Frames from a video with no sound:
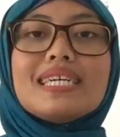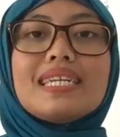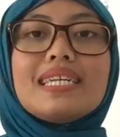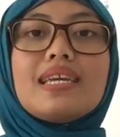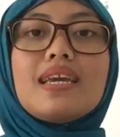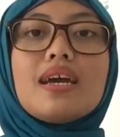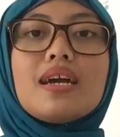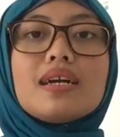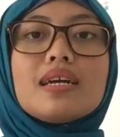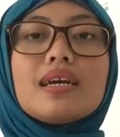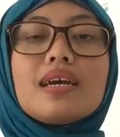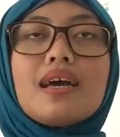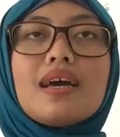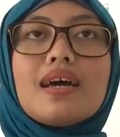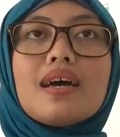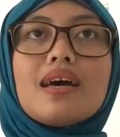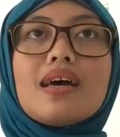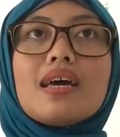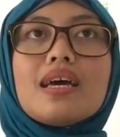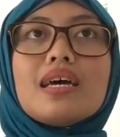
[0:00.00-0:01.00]
Dia
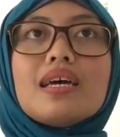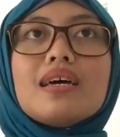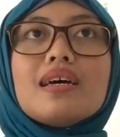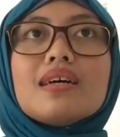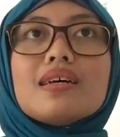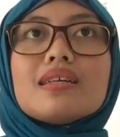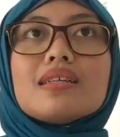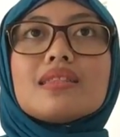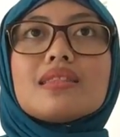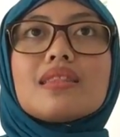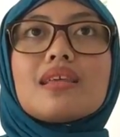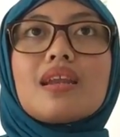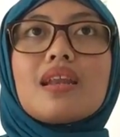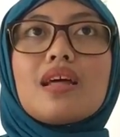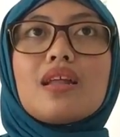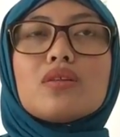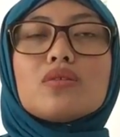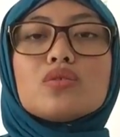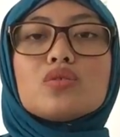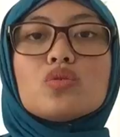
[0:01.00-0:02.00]
nggak
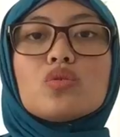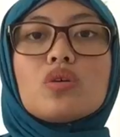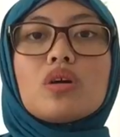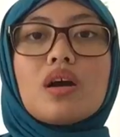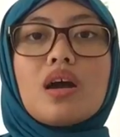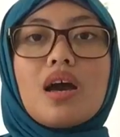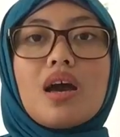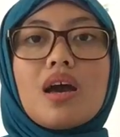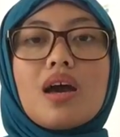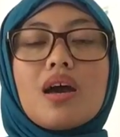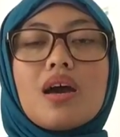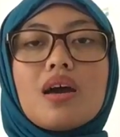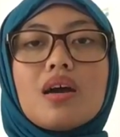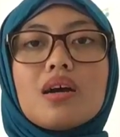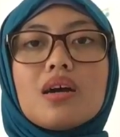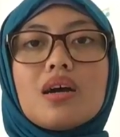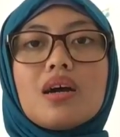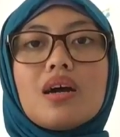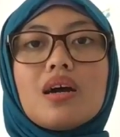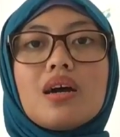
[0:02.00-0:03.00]
terlalu suka
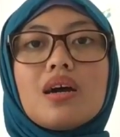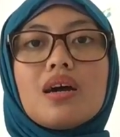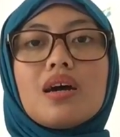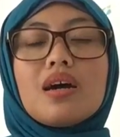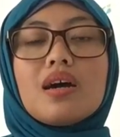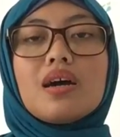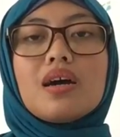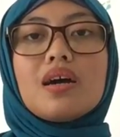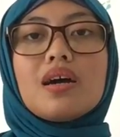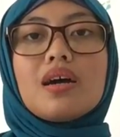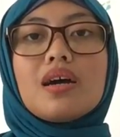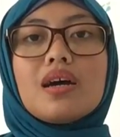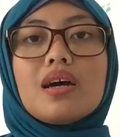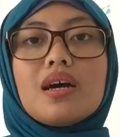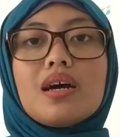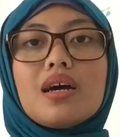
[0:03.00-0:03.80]
uh,